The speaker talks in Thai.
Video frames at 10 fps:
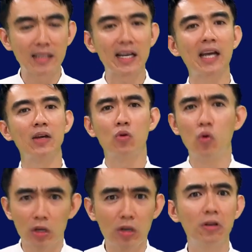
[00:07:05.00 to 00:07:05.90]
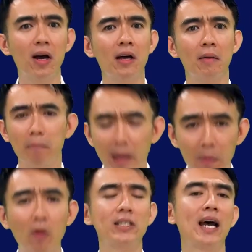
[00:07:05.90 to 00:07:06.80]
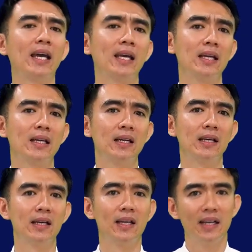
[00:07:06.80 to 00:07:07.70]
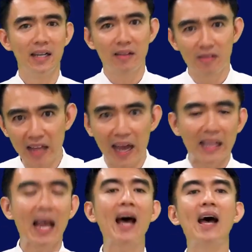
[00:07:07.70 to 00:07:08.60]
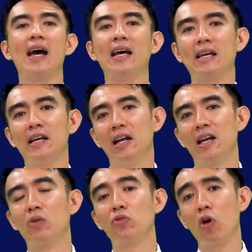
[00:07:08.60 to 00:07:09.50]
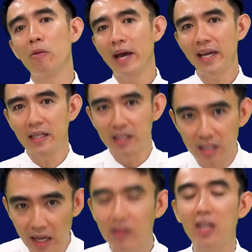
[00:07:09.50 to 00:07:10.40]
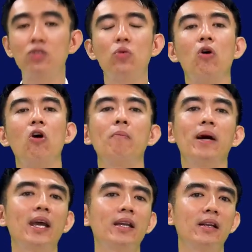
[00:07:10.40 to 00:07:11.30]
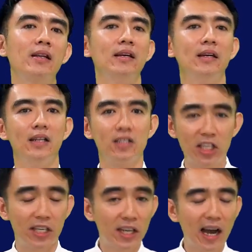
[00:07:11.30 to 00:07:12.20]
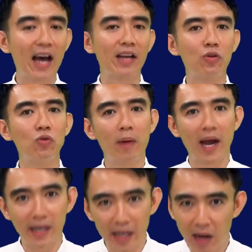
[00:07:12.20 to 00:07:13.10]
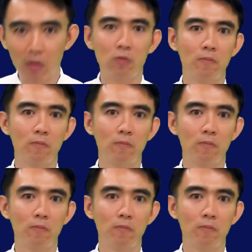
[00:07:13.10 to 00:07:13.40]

งใจขุ่นเคืองไม่พอใจแต่ถ้าเรายอมให้สันติสุขของพระคริสต์ชี้ขาดอยู่ภายในเรา